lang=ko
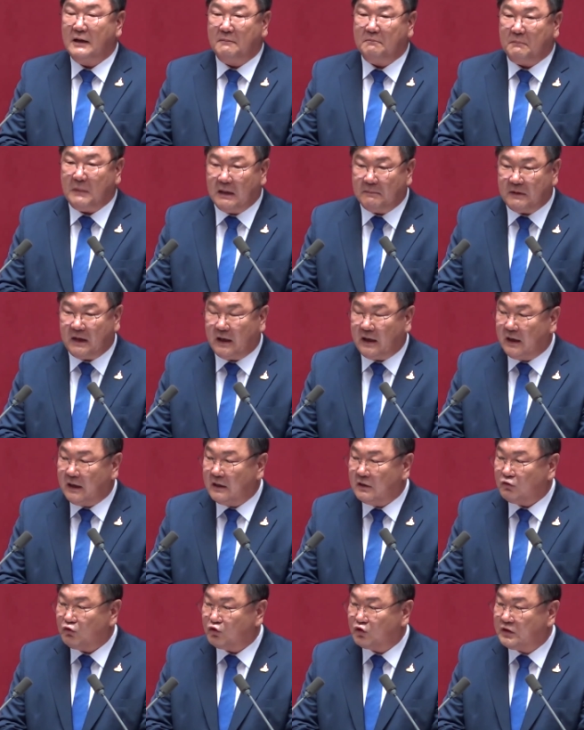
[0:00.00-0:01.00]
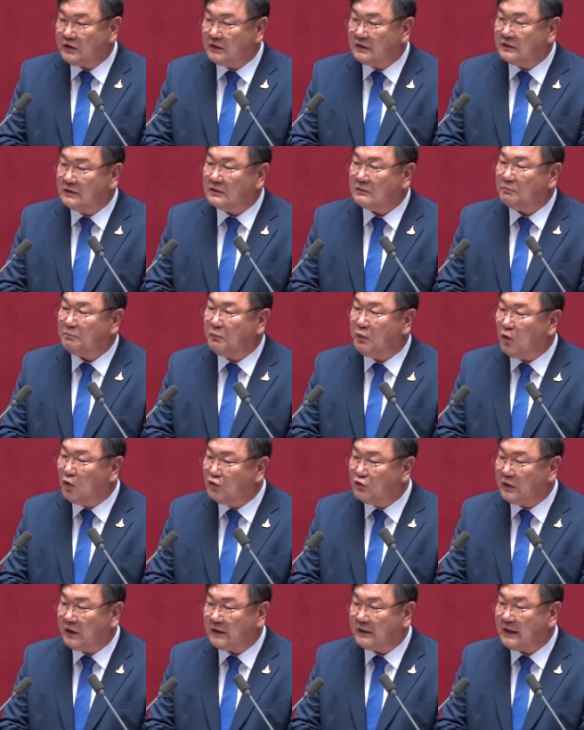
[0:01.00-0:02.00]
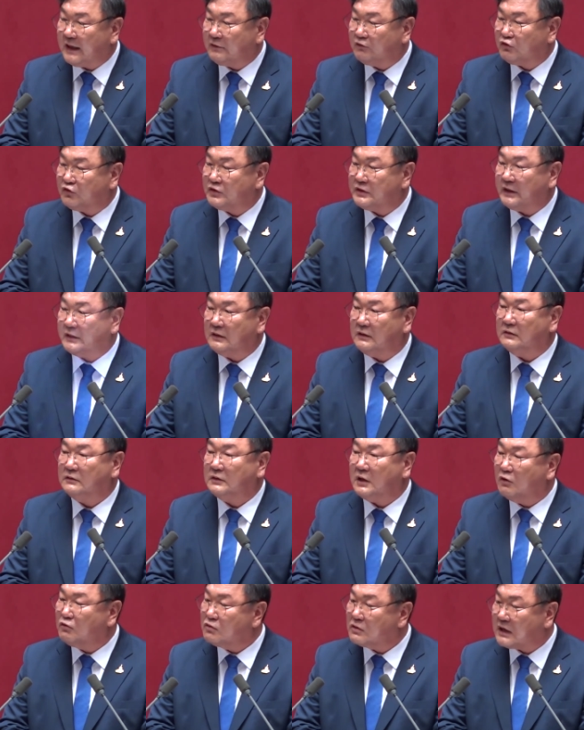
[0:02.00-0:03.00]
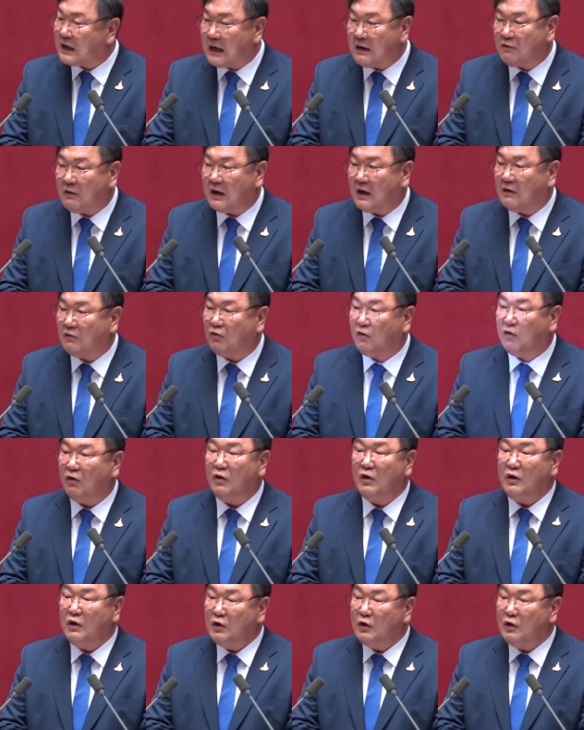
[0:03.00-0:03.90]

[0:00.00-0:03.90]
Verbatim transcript: 매매, 취득, 보유에 대한 규제를 더욱 강화하고